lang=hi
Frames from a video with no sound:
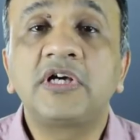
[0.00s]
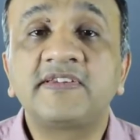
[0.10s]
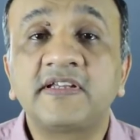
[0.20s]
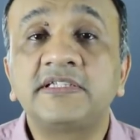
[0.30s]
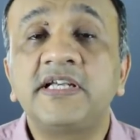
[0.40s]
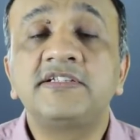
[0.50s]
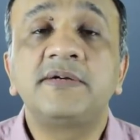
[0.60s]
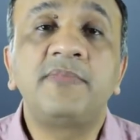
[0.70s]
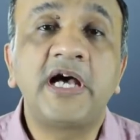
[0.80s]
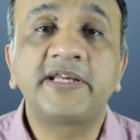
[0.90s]
कर सकते हैं
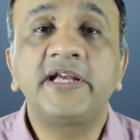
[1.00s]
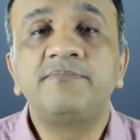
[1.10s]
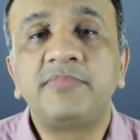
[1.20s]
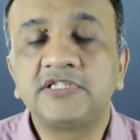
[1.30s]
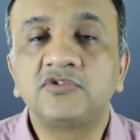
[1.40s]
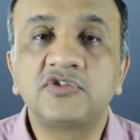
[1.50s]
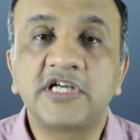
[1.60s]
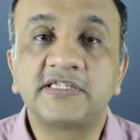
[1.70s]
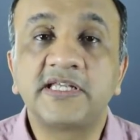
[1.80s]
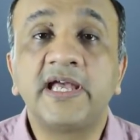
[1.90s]
जब मार्केट बंद हो
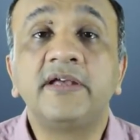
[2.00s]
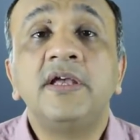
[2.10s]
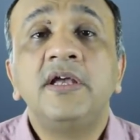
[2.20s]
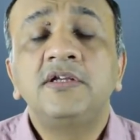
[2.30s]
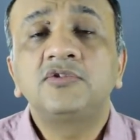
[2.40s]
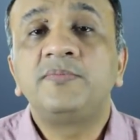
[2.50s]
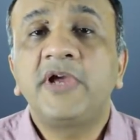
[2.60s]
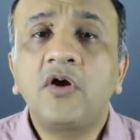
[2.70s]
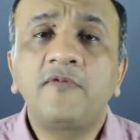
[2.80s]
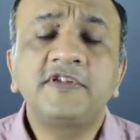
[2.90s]
जाती है तो
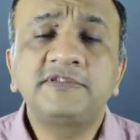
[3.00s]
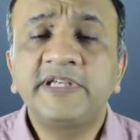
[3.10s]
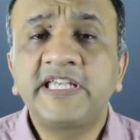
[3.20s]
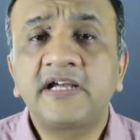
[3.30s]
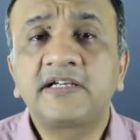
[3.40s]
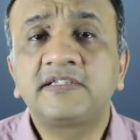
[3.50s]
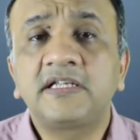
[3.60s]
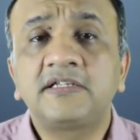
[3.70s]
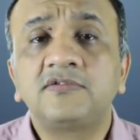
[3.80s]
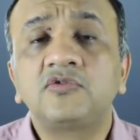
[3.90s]
मैं ऑफिस में क्या
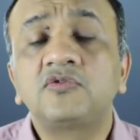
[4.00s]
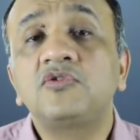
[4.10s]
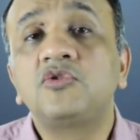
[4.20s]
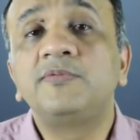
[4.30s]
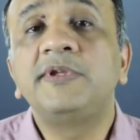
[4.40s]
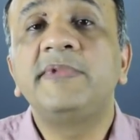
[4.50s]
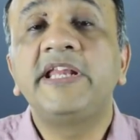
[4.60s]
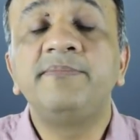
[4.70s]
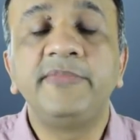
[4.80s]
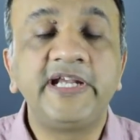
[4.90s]
करता था दोस्तों जो भी
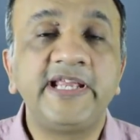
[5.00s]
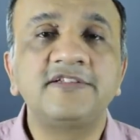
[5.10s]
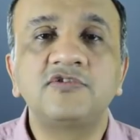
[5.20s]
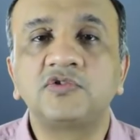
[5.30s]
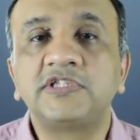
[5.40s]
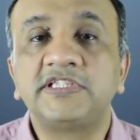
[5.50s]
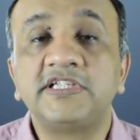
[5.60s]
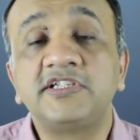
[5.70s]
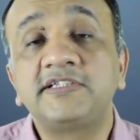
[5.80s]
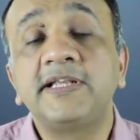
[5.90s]
मेरी मीटिंग्स होती
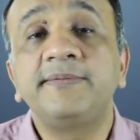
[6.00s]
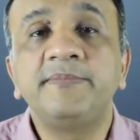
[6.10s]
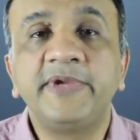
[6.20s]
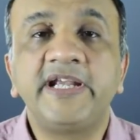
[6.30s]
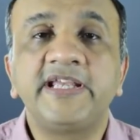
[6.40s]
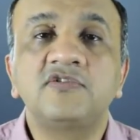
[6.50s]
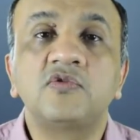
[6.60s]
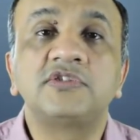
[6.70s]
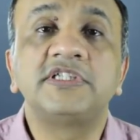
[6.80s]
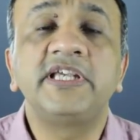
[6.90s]
थी जितने भी मीटिंग्स
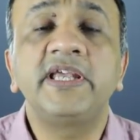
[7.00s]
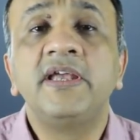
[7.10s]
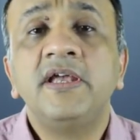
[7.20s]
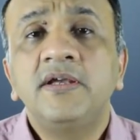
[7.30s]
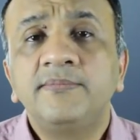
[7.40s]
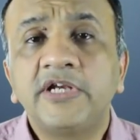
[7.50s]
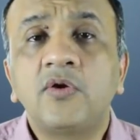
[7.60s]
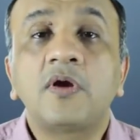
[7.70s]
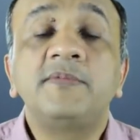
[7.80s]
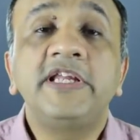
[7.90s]
होती थी मैं
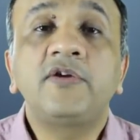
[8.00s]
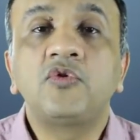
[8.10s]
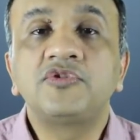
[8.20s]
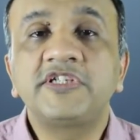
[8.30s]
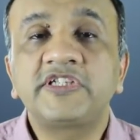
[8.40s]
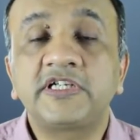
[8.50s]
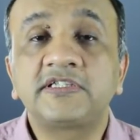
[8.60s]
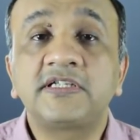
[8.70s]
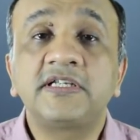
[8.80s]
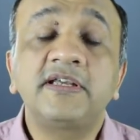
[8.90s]
नॉर्मली कोशिश
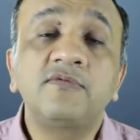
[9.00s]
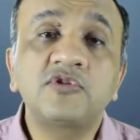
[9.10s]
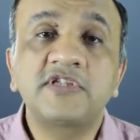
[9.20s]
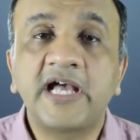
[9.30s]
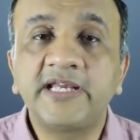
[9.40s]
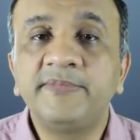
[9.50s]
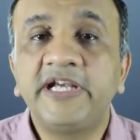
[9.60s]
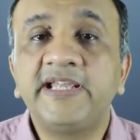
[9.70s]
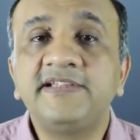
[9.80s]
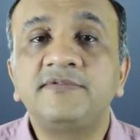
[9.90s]
करता था कि वो सारी
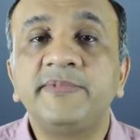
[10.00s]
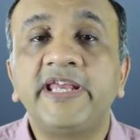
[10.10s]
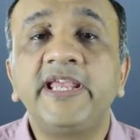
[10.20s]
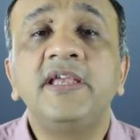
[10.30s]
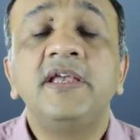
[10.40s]
मीटिंग्स मेरी